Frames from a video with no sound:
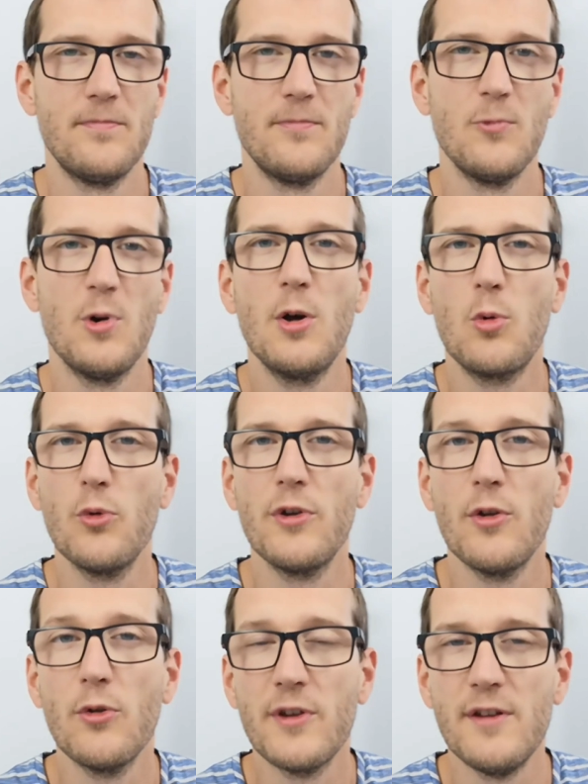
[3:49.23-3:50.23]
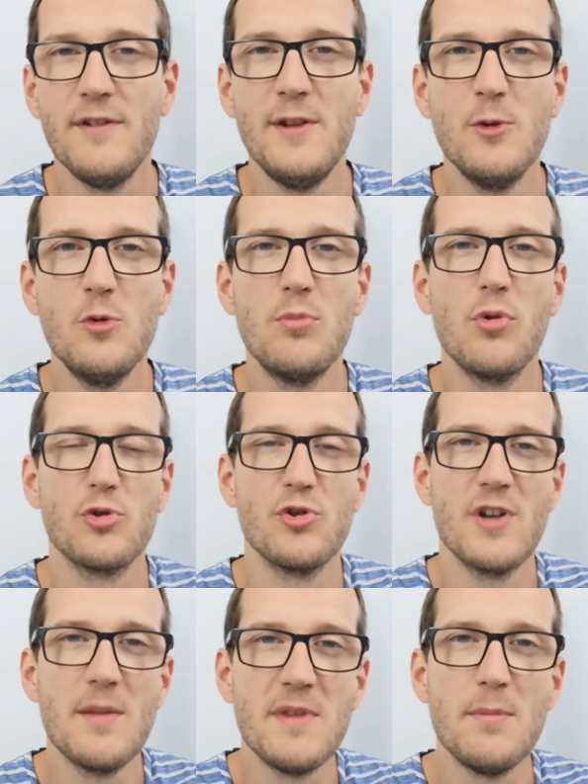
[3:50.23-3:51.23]
Voilà concernant cette vidéo pour
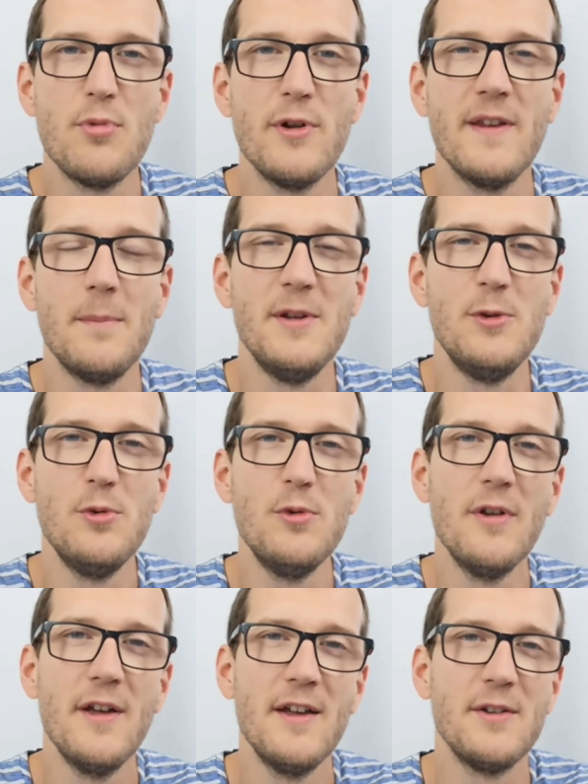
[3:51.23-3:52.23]
changer un petit peu les habitudes.